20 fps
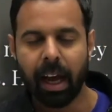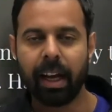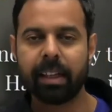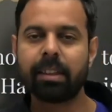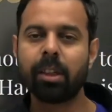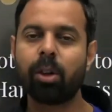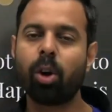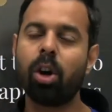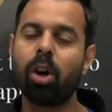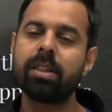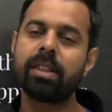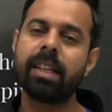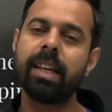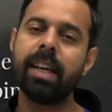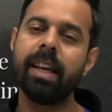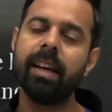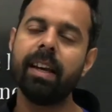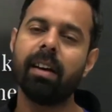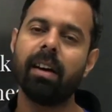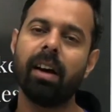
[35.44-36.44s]
ऐसी कौन
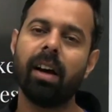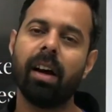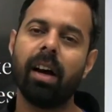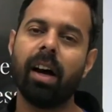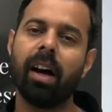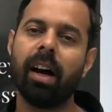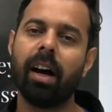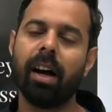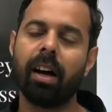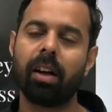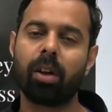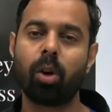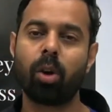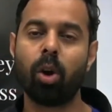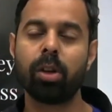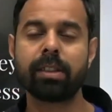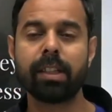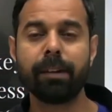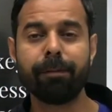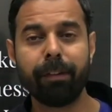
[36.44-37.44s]
सी आ,
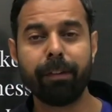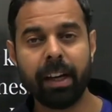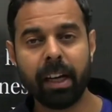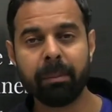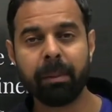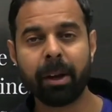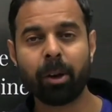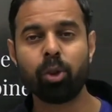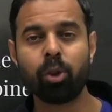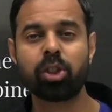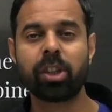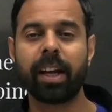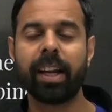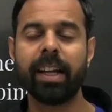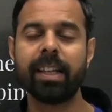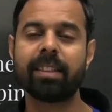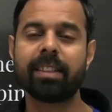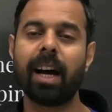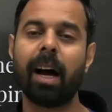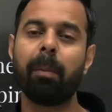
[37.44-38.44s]
कौन सी फील्ड में कुछ
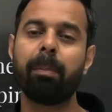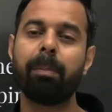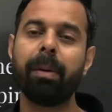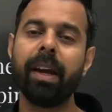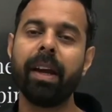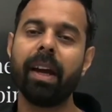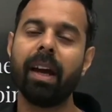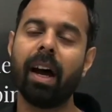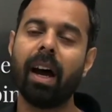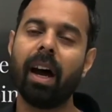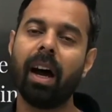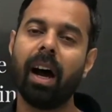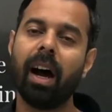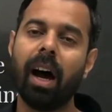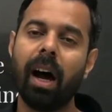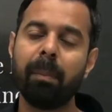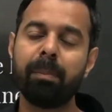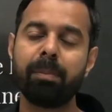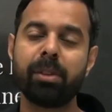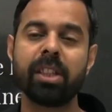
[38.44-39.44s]
करें जहां पे
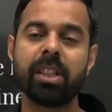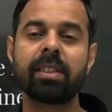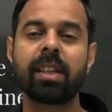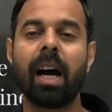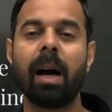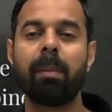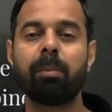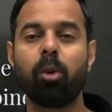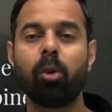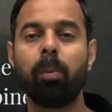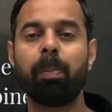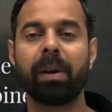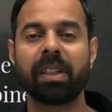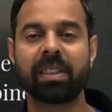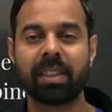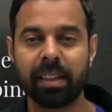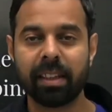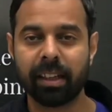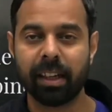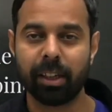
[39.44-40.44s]
आप जिस काम को
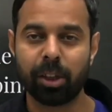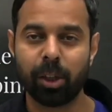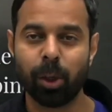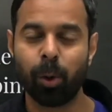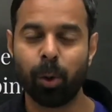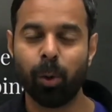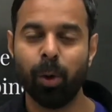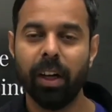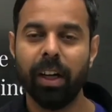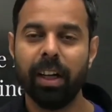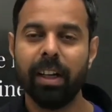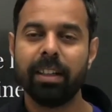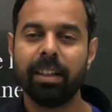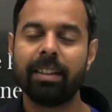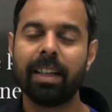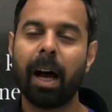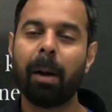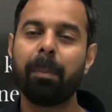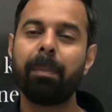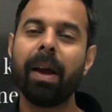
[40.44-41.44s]
पसंद करते हो
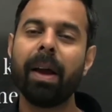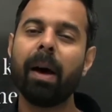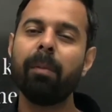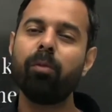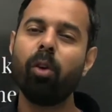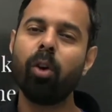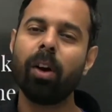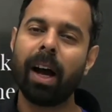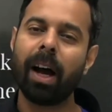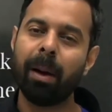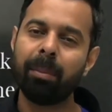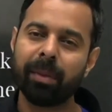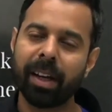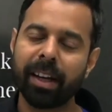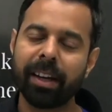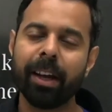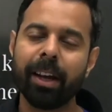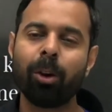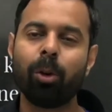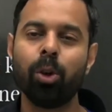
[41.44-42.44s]
जहाँ पे आप वो काम
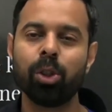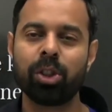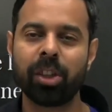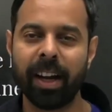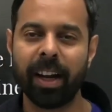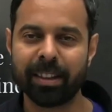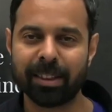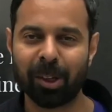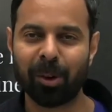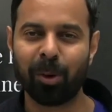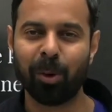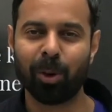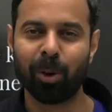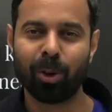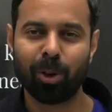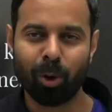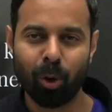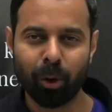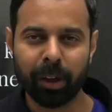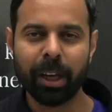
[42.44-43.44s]
करके खुश रह सको
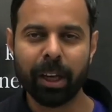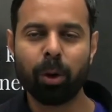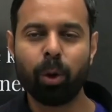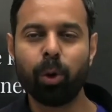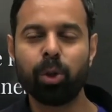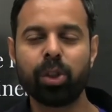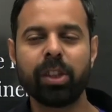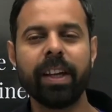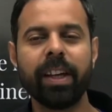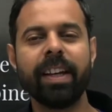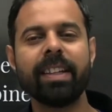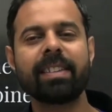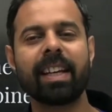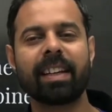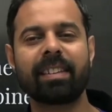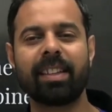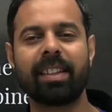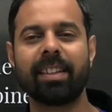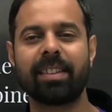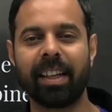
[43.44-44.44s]
क्योंकि खुशी ही
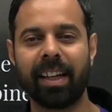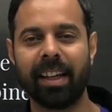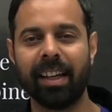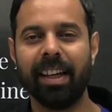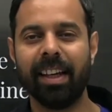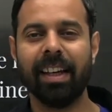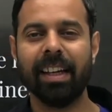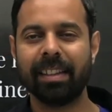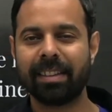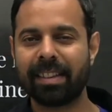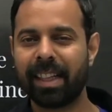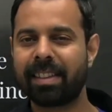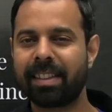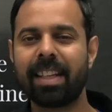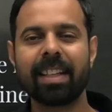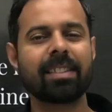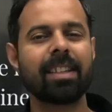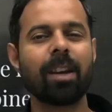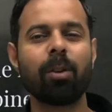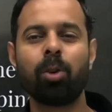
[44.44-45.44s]
सक्सेस है
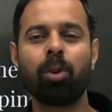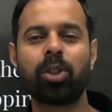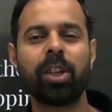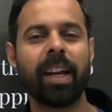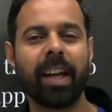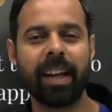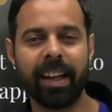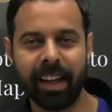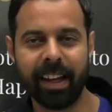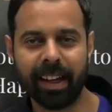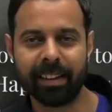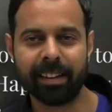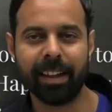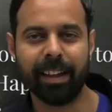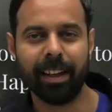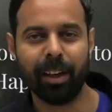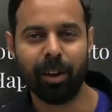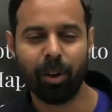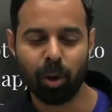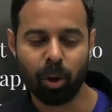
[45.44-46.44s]
सक्सेस से खुशी नहीं
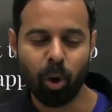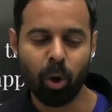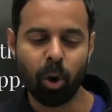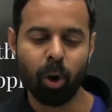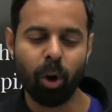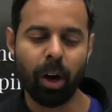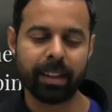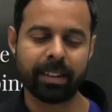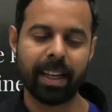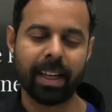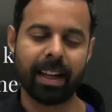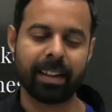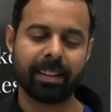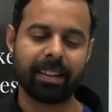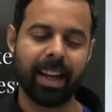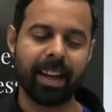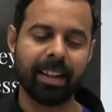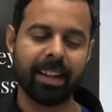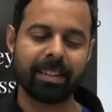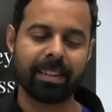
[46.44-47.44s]
आती लोगों को ऐसा
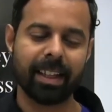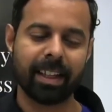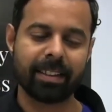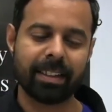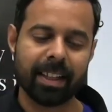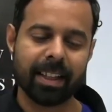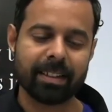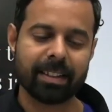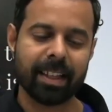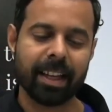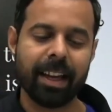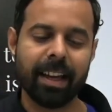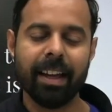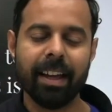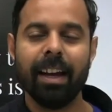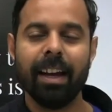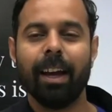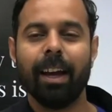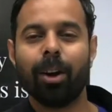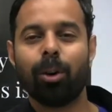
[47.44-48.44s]
लगता है कि सक्सेस से
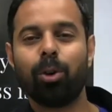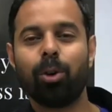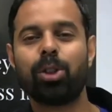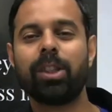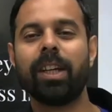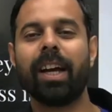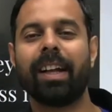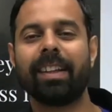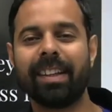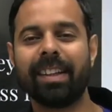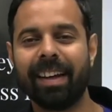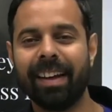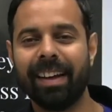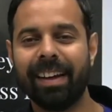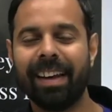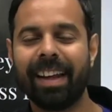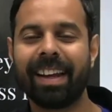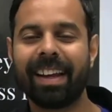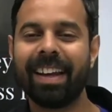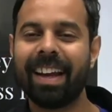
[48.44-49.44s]
खुशी आती है
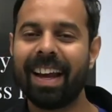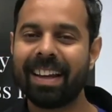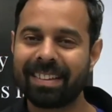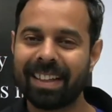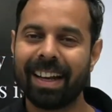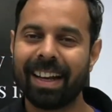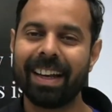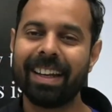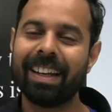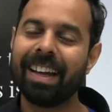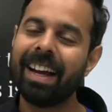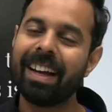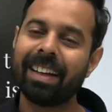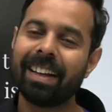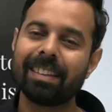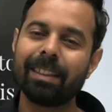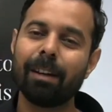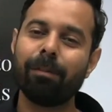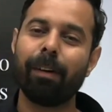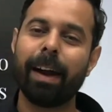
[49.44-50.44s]
लेकिन ऐसा नहीं है
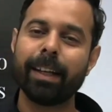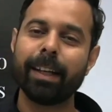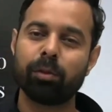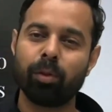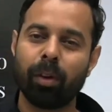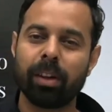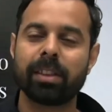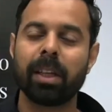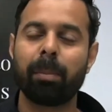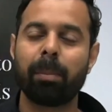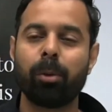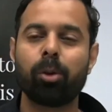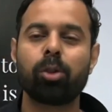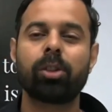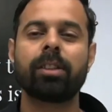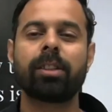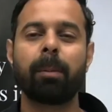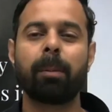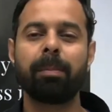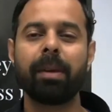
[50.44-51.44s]
इट इज़ ए वाइस वर्सा
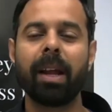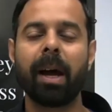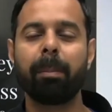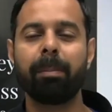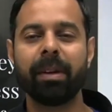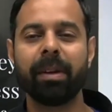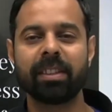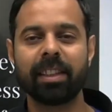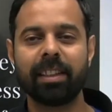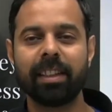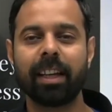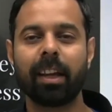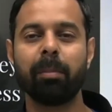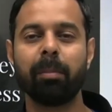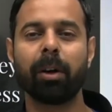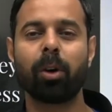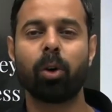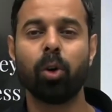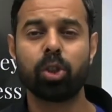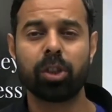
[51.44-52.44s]
प्रोसेस अपने आप में ज़िंदगी
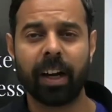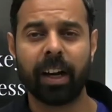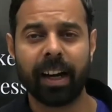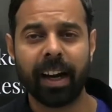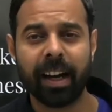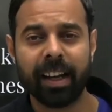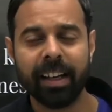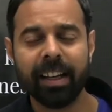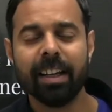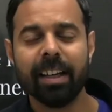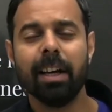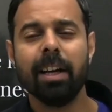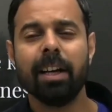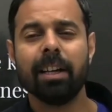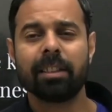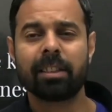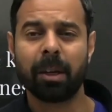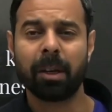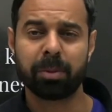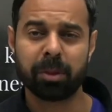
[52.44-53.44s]
में खुश रहना ही
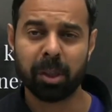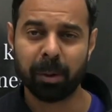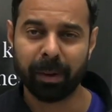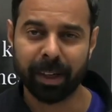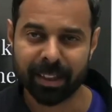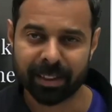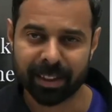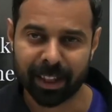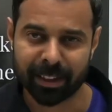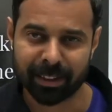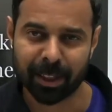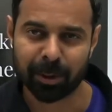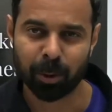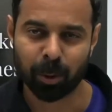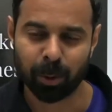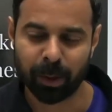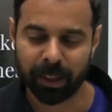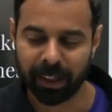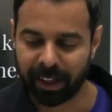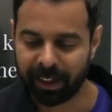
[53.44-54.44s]
सबसे बड़ी
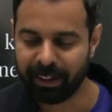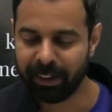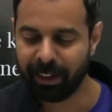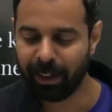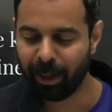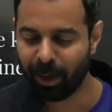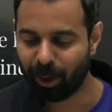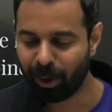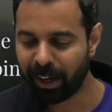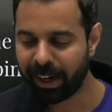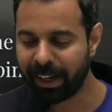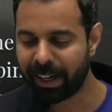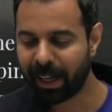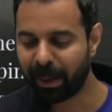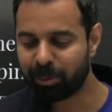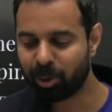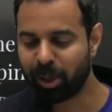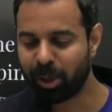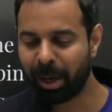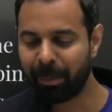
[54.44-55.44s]
सक्सेस होती है और राइट
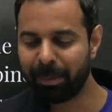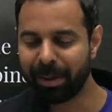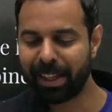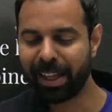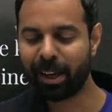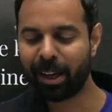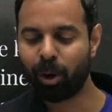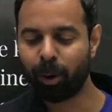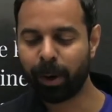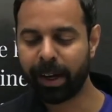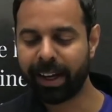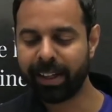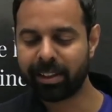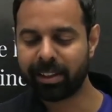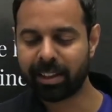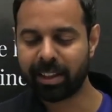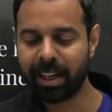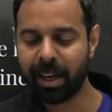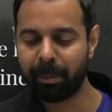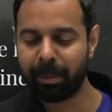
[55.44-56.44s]
आप दुनिया में देखोगे कि
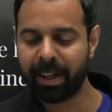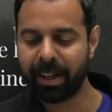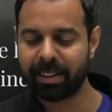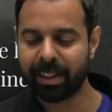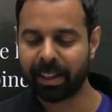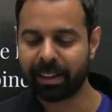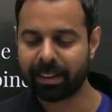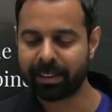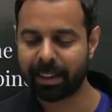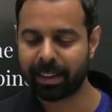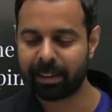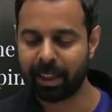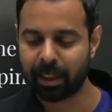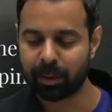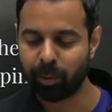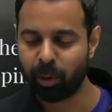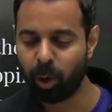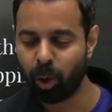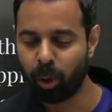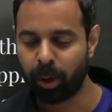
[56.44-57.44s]
जितने बड़े ज़्यादा
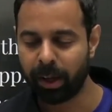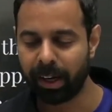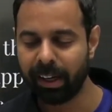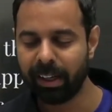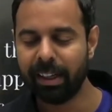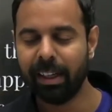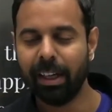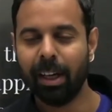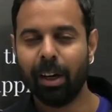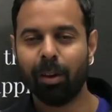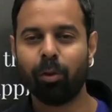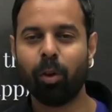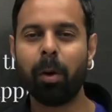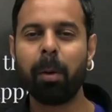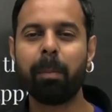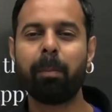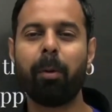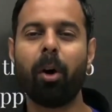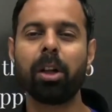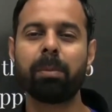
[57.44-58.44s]
सक्सेसफुल लोग हैं ना वो
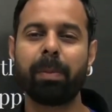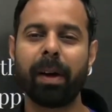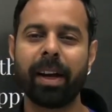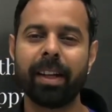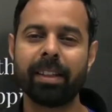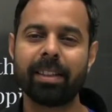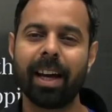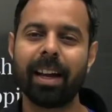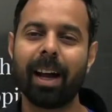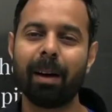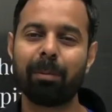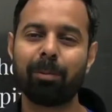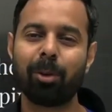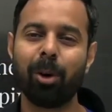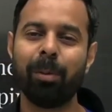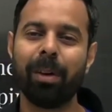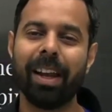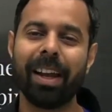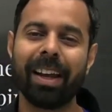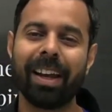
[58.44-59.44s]
भी बहुत परेशान
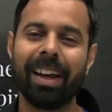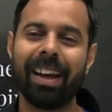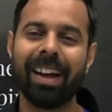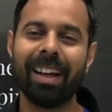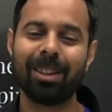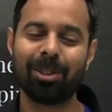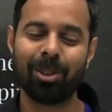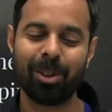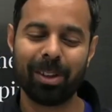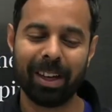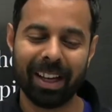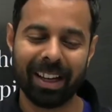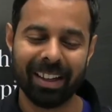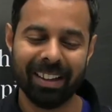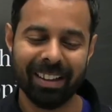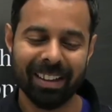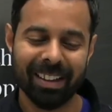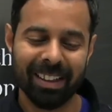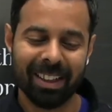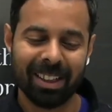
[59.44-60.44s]
आपको मिलेंगे है ना दुनिया
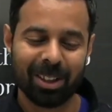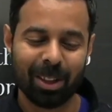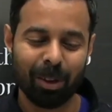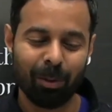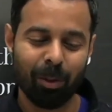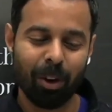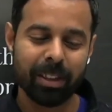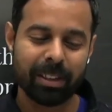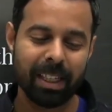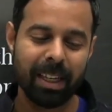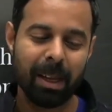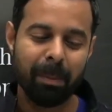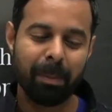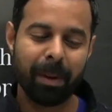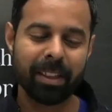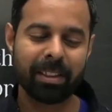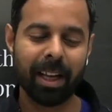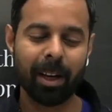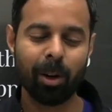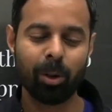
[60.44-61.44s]
तो वो इसलिए
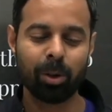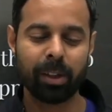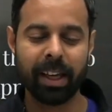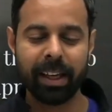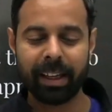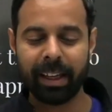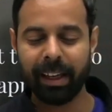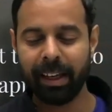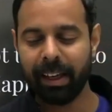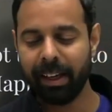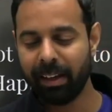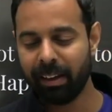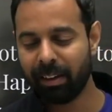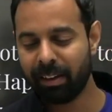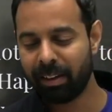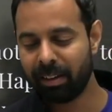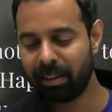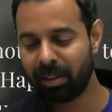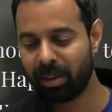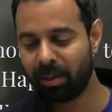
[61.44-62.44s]
परेशान होते हैं कि
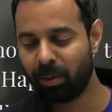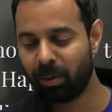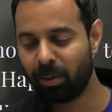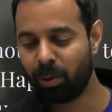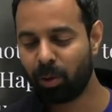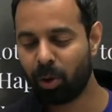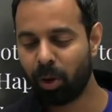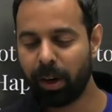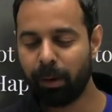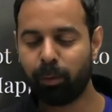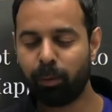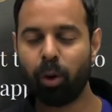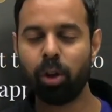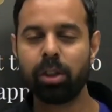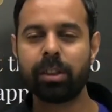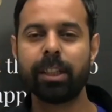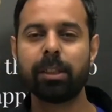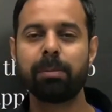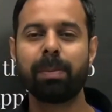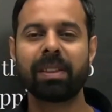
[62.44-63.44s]
उन्होंने
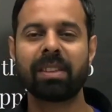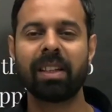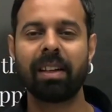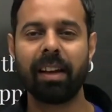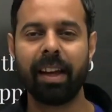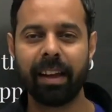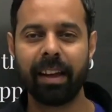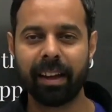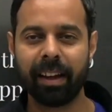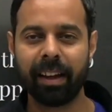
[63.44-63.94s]
वो चीज़ पसंद नहीं